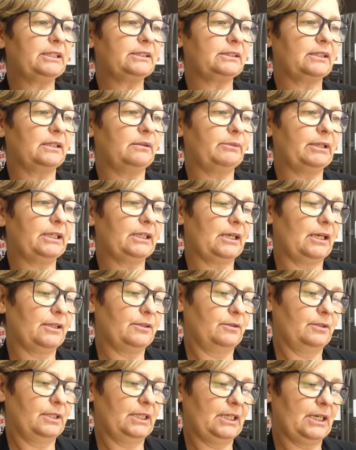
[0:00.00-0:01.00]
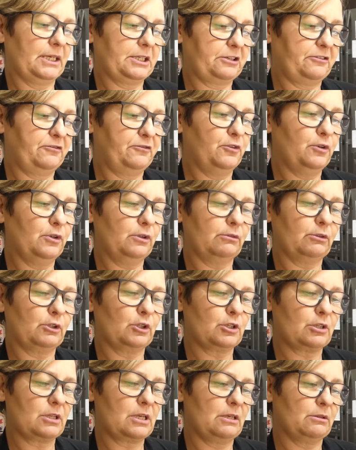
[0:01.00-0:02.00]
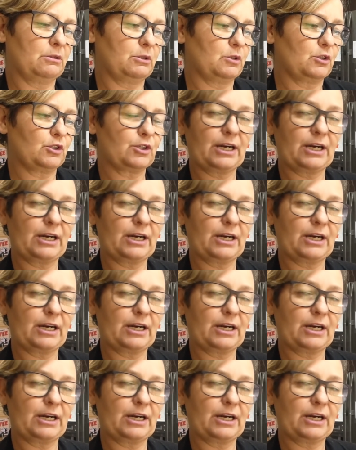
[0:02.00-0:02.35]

es del mercado de Carrefour, 200